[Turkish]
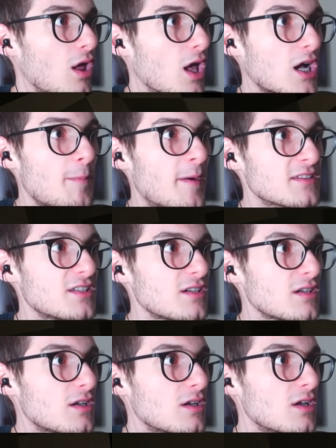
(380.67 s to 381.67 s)

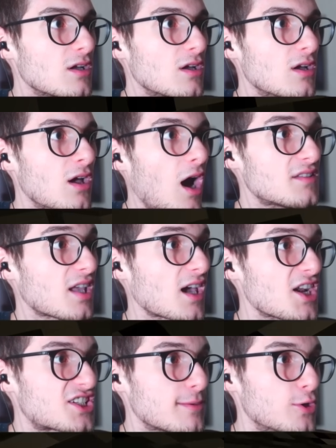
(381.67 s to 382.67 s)
Kapandı. Ha
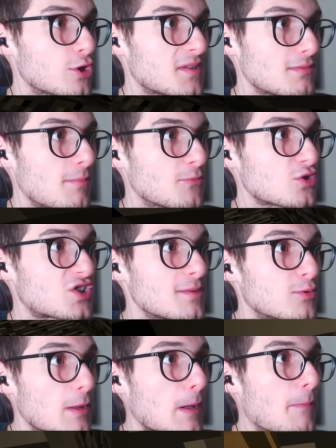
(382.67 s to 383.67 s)
tekrar açabiliyorum tamam. Dostlarım
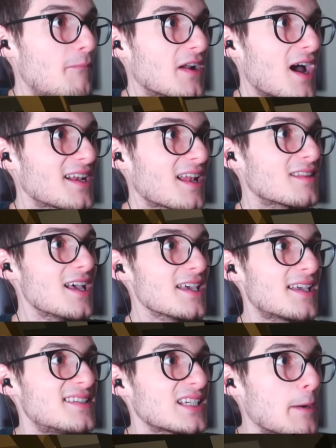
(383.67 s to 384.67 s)
burada bir kapı var aynen.
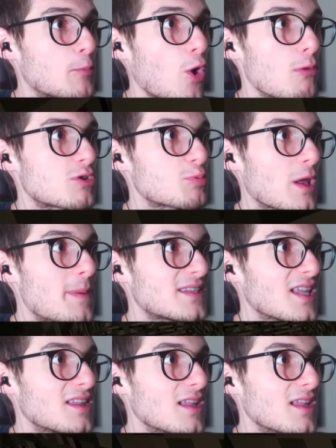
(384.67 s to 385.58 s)
Gizli kapı koymuş buraya bekleyin.